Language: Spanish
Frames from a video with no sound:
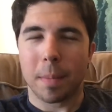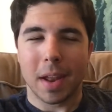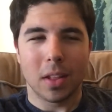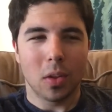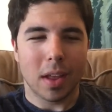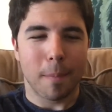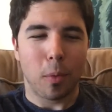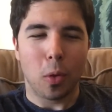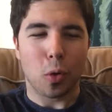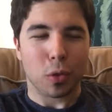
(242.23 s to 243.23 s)
preparando y que
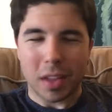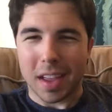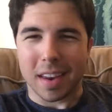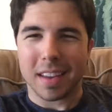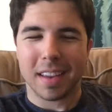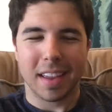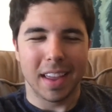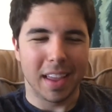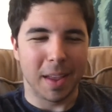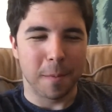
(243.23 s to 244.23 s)
puedo contar?
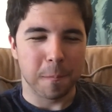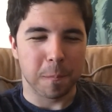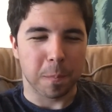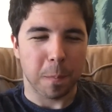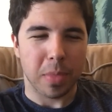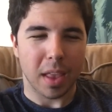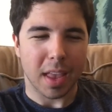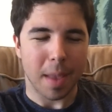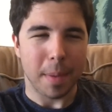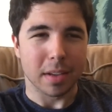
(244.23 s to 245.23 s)
Em,
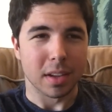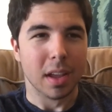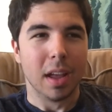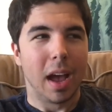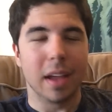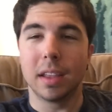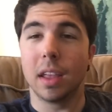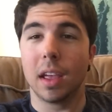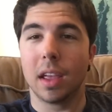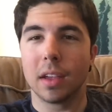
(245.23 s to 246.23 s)
¿Qué más? Ah,
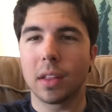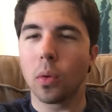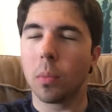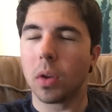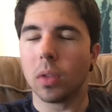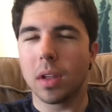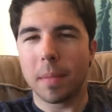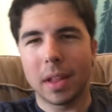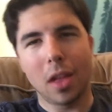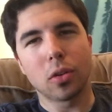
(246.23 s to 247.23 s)
sí, he estado, bueno,
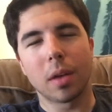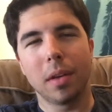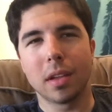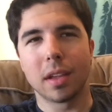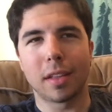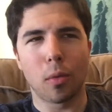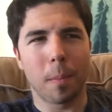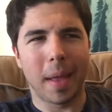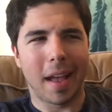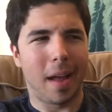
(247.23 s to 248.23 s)
últimamente ya lo sabéis, he estado
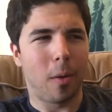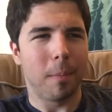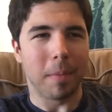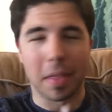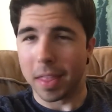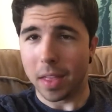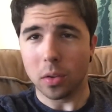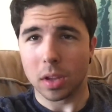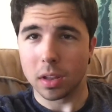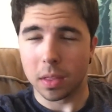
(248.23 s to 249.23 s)
mega
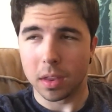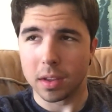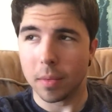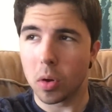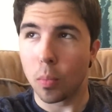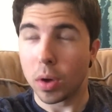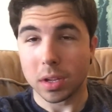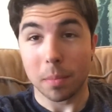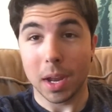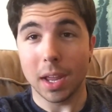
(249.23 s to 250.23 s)
viciado, o sea, es decir, llevo como una
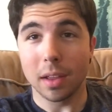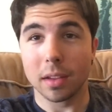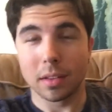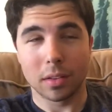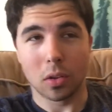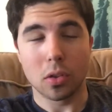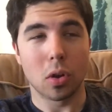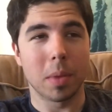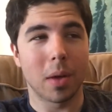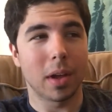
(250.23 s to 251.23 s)
semana, eh, de hecho
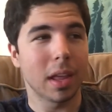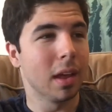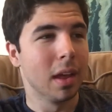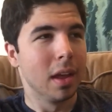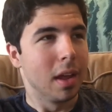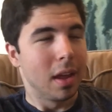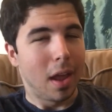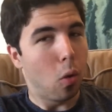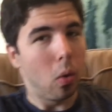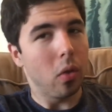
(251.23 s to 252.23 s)
lo miraba ahí.
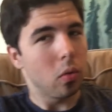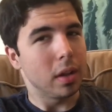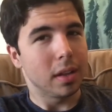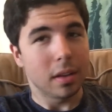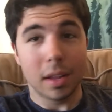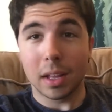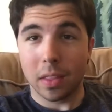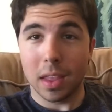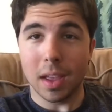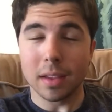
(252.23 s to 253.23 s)
He jugado durante
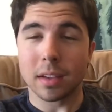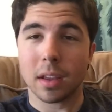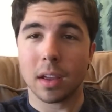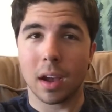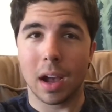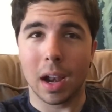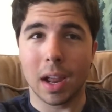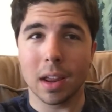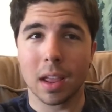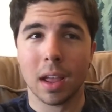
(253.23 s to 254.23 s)
7 días al
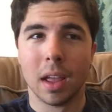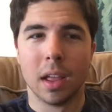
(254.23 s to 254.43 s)
ARC